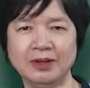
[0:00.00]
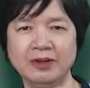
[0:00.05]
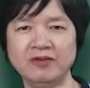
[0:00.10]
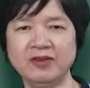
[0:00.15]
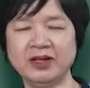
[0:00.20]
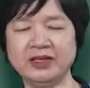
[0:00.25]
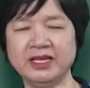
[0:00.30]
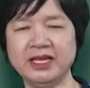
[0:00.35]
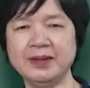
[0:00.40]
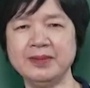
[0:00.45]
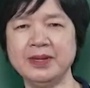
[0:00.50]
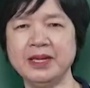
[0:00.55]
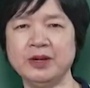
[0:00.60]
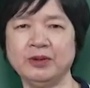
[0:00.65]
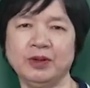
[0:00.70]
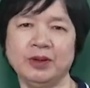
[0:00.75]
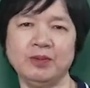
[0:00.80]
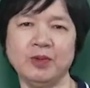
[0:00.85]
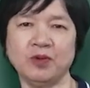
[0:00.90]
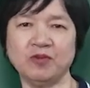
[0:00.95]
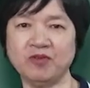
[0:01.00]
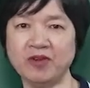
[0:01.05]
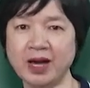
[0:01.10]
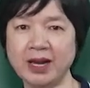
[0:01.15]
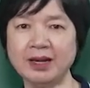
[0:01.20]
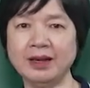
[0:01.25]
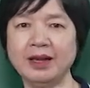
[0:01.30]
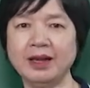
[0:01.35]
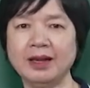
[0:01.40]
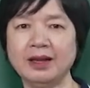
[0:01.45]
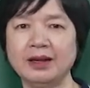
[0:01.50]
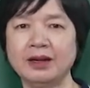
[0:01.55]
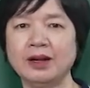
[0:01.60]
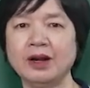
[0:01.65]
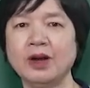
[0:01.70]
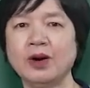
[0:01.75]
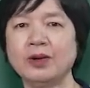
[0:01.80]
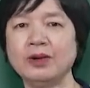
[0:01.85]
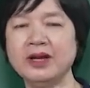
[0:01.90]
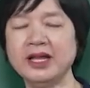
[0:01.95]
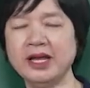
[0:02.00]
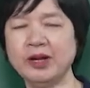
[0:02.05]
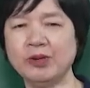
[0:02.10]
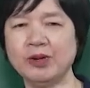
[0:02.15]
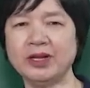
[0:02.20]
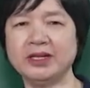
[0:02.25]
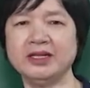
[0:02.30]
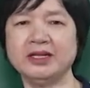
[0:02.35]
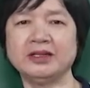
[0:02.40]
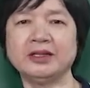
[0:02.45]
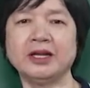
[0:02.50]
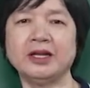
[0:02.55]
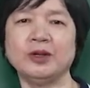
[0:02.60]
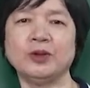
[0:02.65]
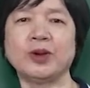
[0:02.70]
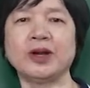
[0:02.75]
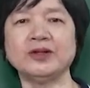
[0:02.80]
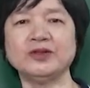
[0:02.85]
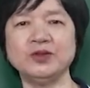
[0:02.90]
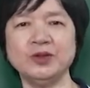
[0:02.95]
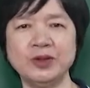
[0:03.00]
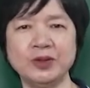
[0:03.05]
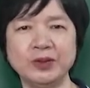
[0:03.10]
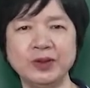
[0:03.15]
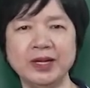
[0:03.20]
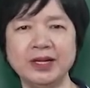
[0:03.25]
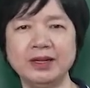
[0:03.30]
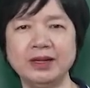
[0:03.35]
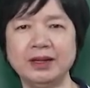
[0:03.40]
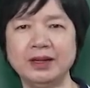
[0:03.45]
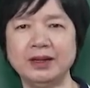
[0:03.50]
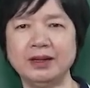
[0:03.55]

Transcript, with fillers: vừa tìm hiểu được một phần, đó đều là những thần thoại Suy Nguyên.